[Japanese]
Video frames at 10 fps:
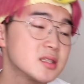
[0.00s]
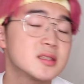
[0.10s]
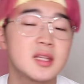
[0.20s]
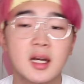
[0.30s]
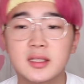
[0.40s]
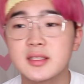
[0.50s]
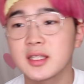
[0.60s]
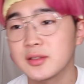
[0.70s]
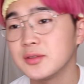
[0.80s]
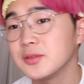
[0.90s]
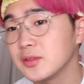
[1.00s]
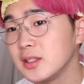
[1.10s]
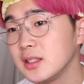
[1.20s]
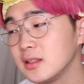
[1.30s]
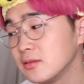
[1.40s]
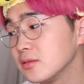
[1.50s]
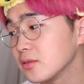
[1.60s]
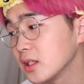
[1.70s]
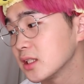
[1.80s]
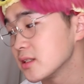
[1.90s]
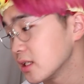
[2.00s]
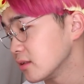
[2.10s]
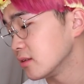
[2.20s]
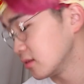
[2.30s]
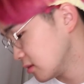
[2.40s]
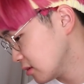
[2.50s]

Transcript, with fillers: 絶対片付ける。本当に。本当に片付ける。